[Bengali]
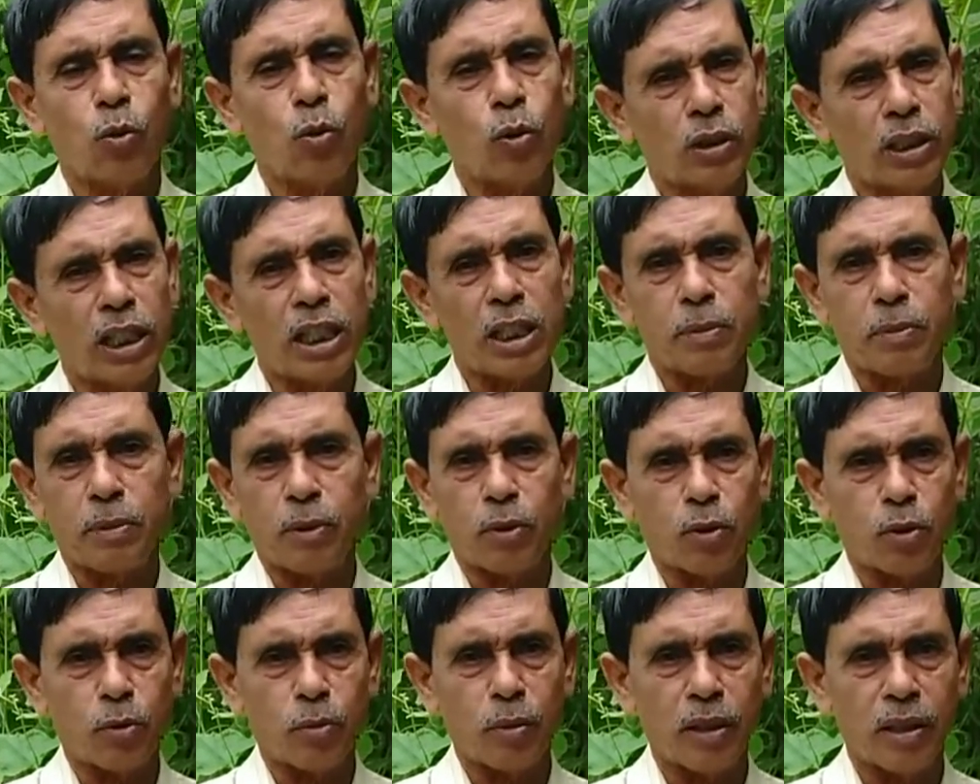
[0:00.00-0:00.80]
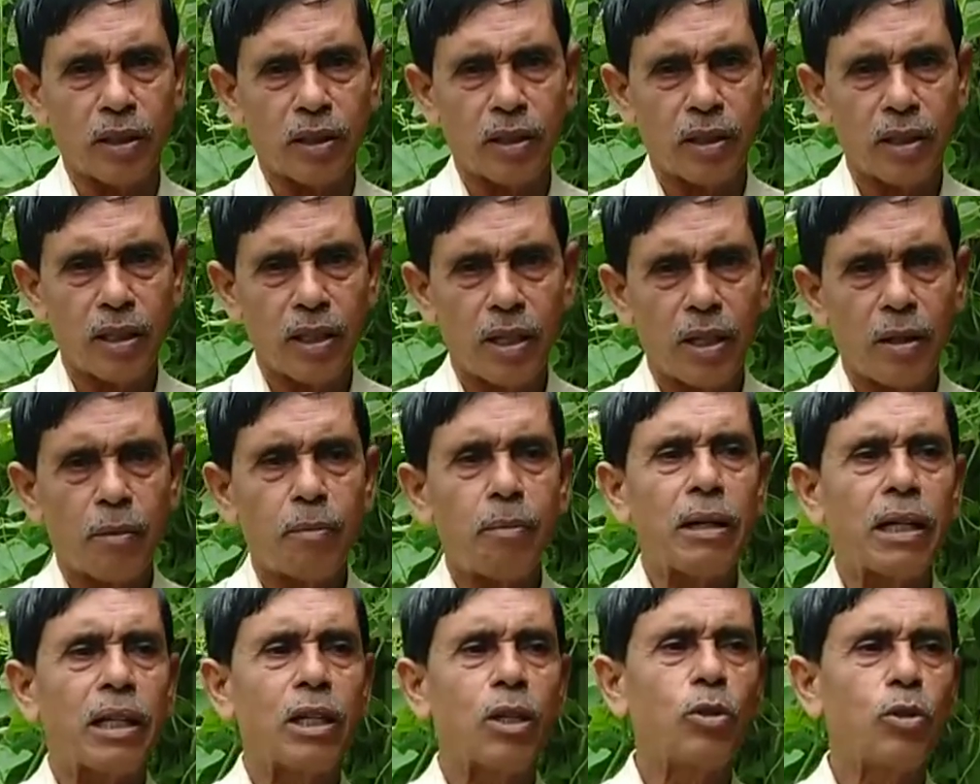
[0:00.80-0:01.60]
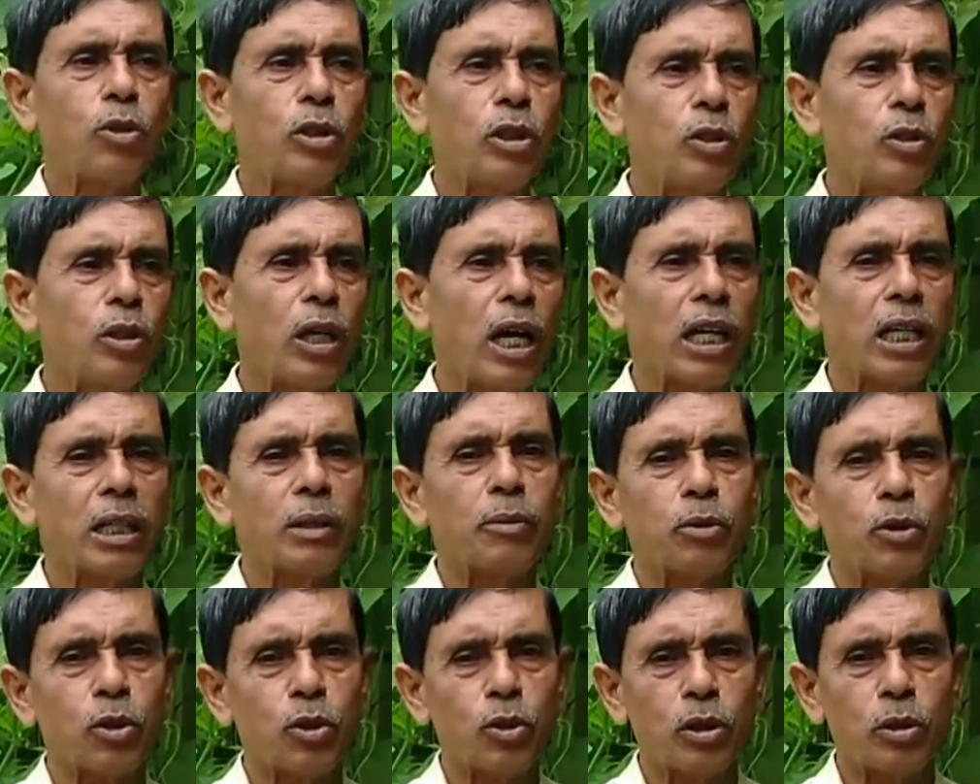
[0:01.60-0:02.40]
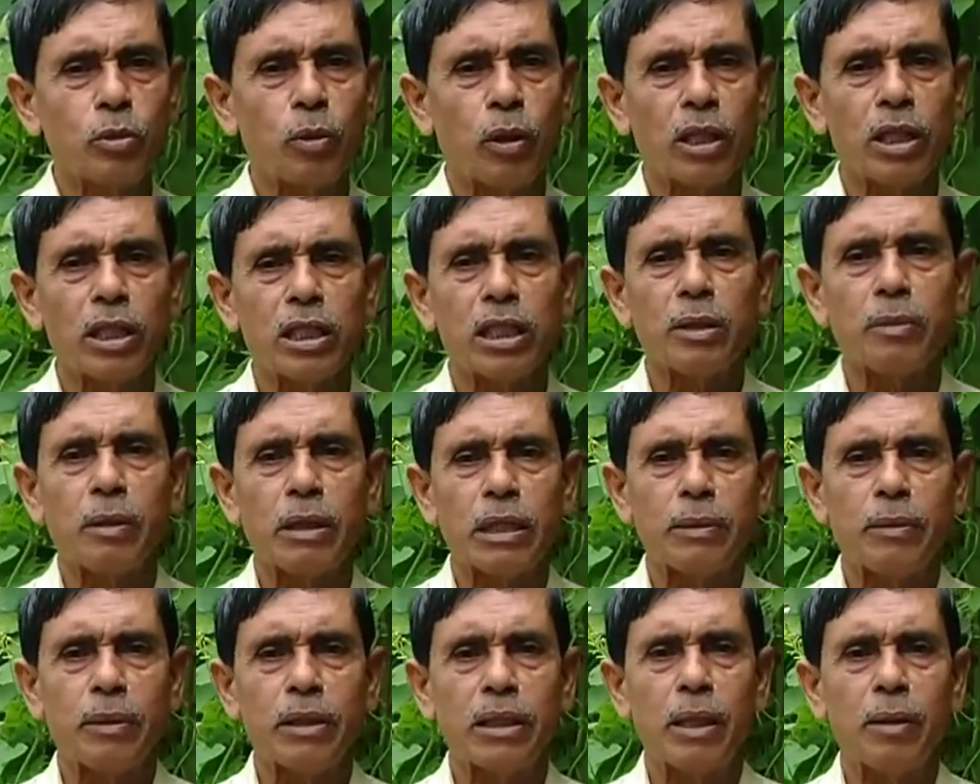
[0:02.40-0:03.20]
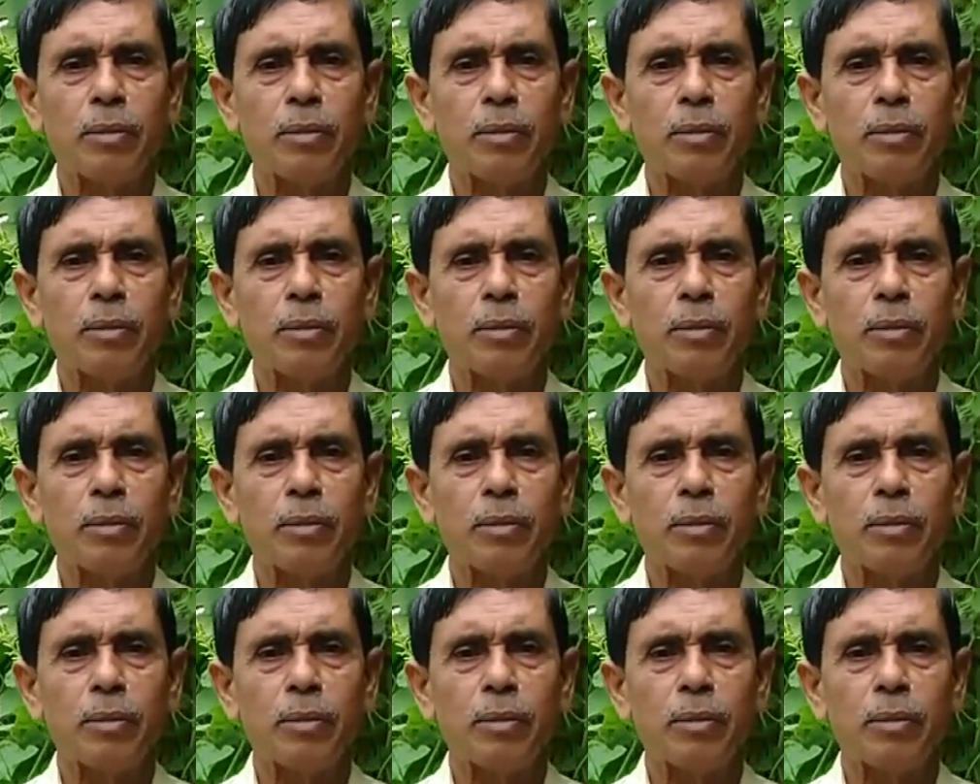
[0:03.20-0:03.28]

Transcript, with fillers: ওটা স্প্রে করবেন বা কেউ যদি আগের মতো যদি বলেন যে মাঝে মাঝে